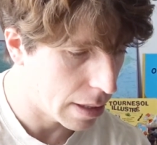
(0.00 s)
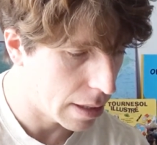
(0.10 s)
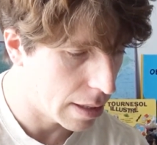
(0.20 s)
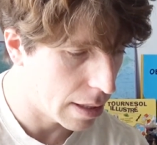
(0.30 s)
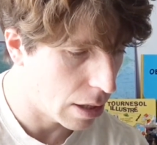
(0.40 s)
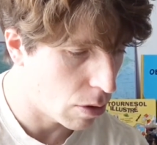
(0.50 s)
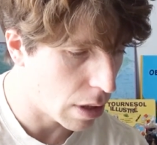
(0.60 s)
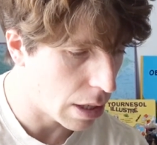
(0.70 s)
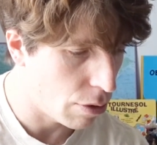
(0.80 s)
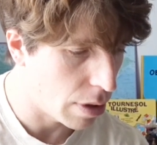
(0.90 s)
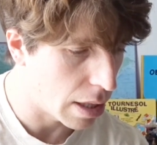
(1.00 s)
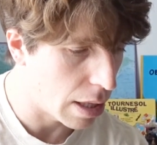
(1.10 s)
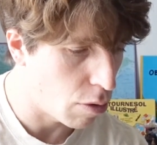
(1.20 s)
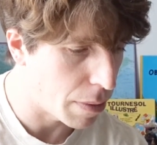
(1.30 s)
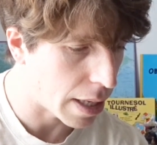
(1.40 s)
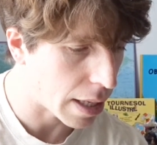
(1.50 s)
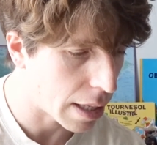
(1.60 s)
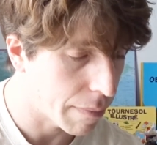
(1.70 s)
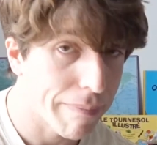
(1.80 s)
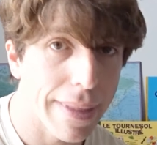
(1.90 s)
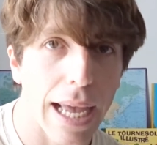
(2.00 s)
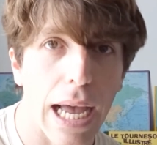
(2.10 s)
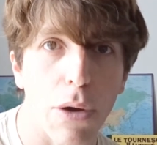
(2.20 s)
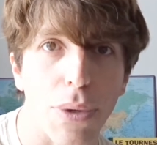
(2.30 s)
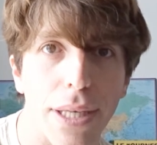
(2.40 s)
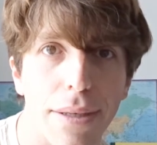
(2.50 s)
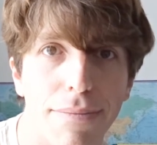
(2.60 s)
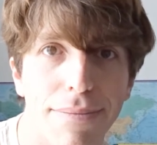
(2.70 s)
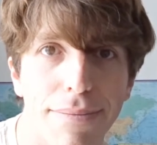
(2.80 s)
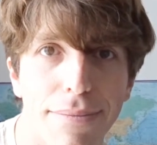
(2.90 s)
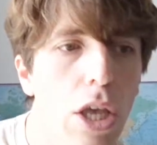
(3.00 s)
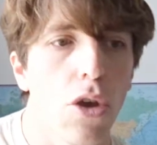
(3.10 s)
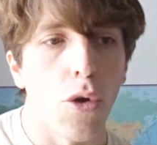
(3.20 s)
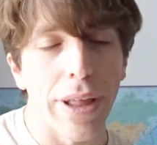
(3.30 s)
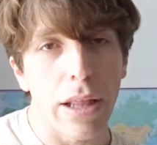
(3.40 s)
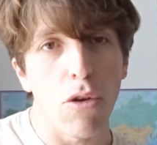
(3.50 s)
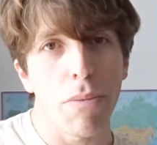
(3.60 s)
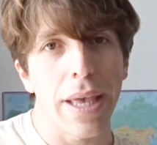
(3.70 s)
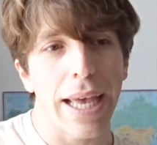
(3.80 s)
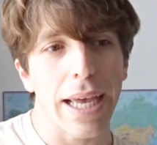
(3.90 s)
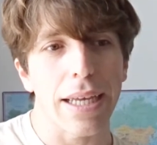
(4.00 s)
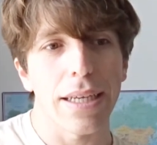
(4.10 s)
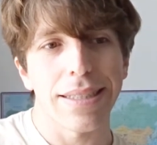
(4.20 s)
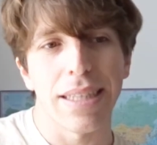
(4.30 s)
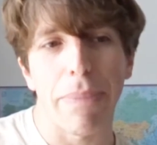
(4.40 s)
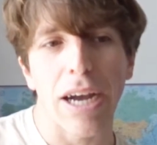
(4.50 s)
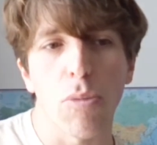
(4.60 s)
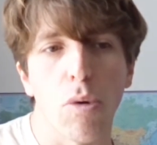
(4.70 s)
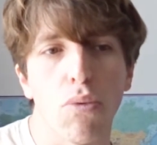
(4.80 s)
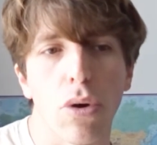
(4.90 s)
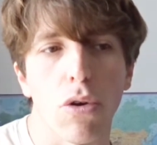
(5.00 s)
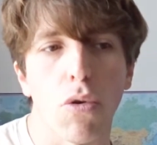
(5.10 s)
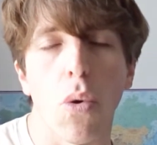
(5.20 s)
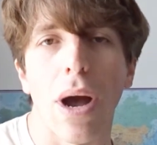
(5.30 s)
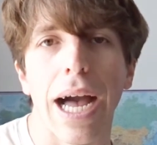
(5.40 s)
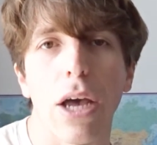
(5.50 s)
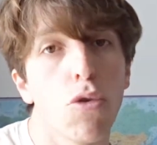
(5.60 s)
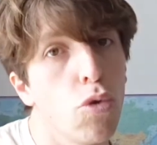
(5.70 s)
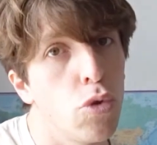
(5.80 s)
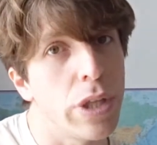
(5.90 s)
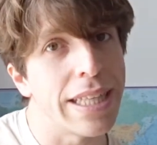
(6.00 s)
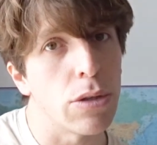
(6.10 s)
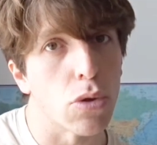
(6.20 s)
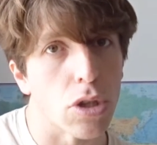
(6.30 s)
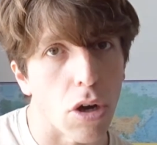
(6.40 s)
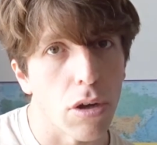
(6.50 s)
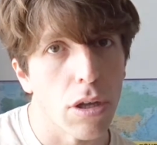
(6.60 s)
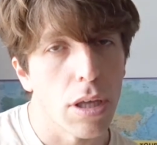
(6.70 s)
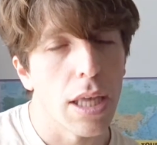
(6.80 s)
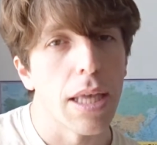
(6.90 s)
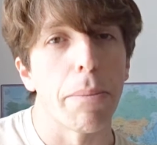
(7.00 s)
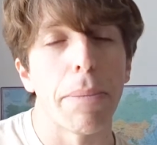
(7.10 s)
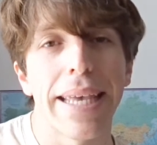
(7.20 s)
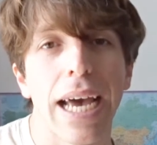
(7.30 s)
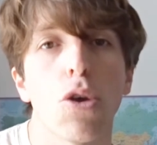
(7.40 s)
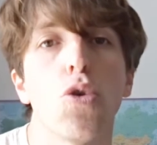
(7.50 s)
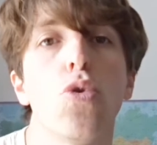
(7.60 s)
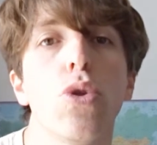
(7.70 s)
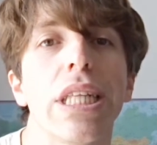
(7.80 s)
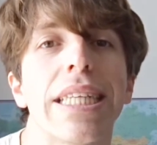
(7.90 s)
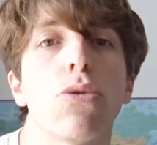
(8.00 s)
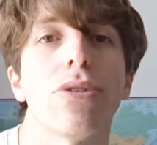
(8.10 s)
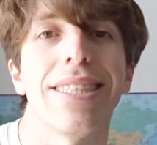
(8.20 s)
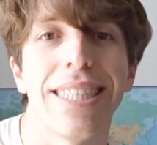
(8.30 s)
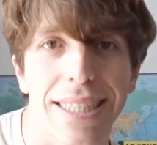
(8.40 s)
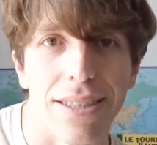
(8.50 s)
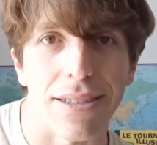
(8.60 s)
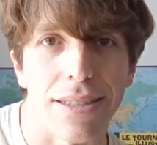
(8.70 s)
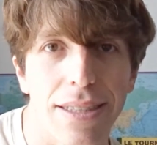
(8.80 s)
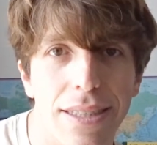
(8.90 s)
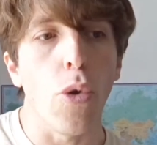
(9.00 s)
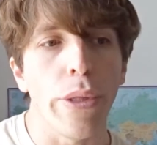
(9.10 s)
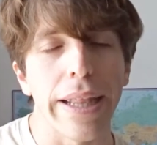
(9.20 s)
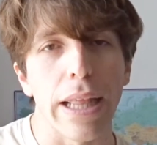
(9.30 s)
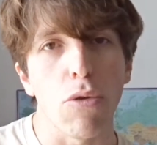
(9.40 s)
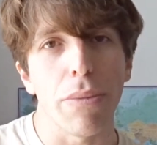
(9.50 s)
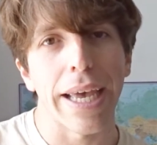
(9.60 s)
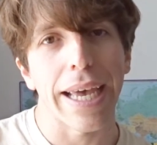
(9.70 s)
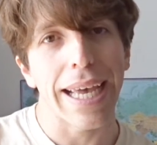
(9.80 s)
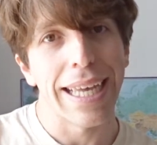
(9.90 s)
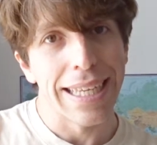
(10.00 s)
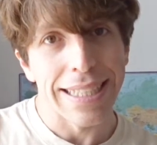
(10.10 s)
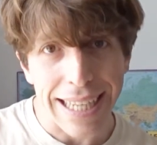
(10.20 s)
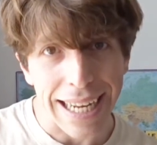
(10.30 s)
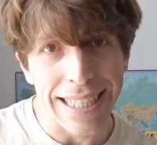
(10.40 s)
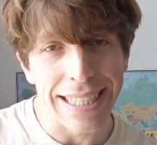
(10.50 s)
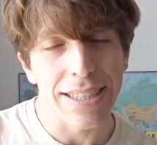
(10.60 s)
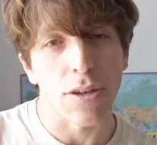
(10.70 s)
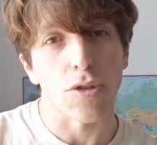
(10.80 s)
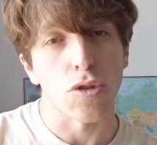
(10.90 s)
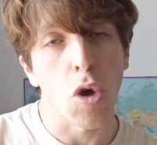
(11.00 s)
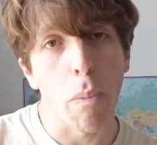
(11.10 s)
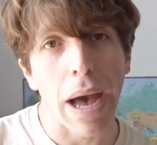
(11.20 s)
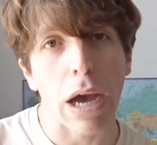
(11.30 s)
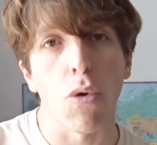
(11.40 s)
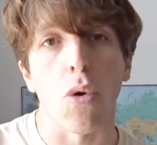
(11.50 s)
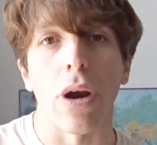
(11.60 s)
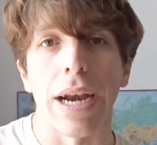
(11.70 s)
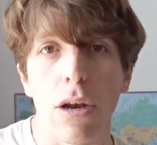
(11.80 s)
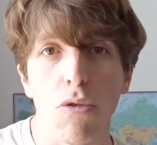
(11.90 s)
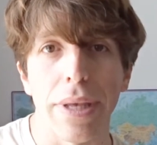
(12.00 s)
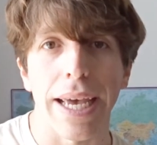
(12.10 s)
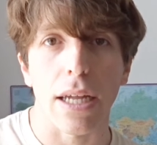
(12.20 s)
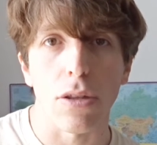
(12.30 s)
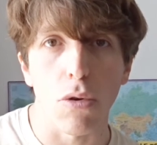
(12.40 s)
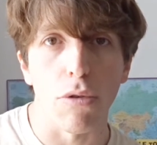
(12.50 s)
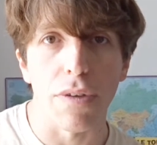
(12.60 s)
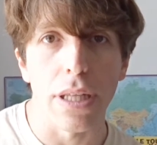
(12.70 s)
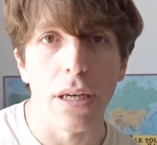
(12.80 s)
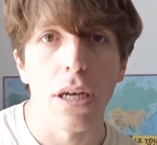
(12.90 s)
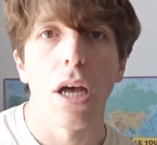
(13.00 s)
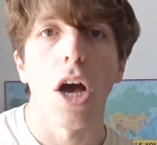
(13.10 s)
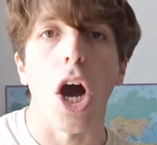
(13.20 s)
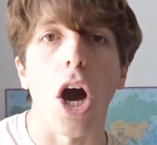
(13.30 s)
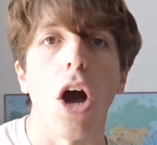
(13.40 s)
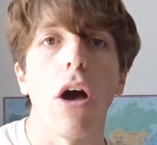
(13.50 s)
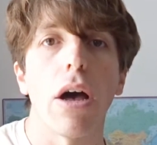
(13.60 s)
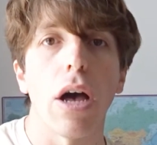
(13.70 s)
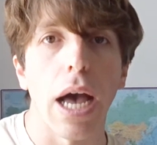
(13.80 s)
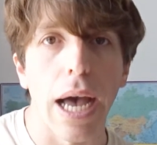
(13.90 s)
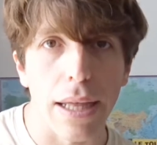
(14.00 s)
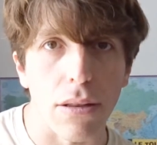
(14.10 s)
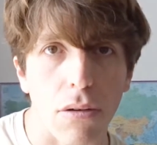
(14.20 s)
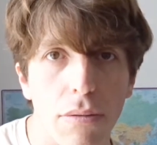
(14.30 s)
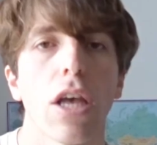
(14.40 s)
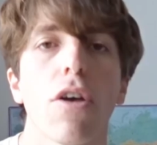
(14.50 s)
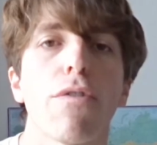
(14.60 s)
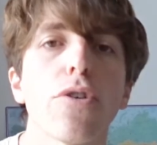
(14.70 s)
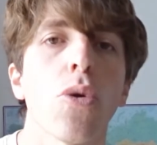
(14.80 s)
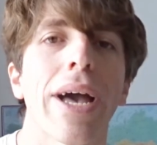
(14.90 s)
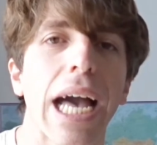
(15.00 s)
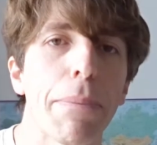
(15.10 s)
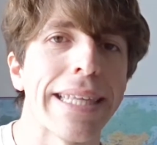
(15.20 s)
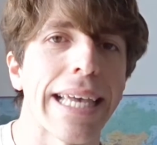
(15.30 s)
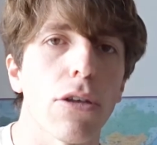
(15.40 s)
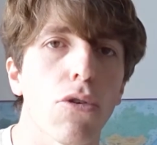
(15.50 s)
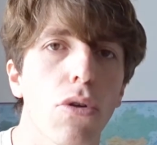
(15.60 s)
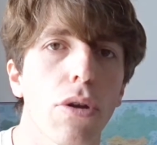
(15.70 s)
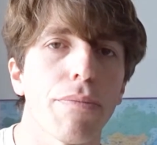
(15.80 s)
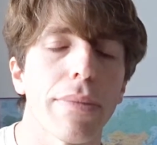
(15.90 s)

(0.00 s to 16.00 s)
C'est quoi une année-lumière Ah oui. Une année-lumière, ce n'est pas comme on pourrait le croire une unité de temps mais bien une unité de distance. Une année-lumière, c'est la distance que parcourt la lumière dans le vide en un an. Faisons un rapide calcul.